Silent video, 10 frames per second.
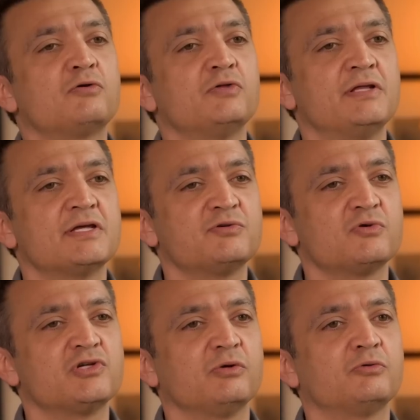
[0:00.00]
condamnation
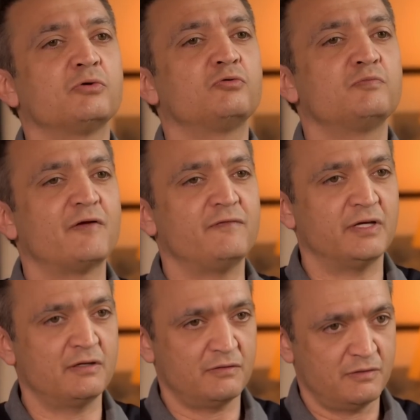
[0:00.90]
que j'ai eue de toute ma vie.
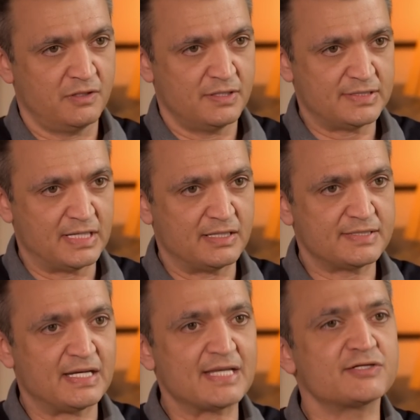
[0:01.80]
Hein. Et aujourd'hui,
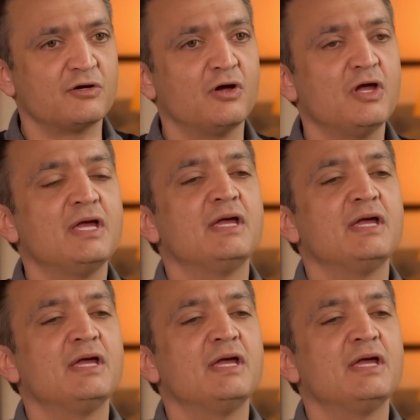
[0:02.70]
vous dites, je m'entends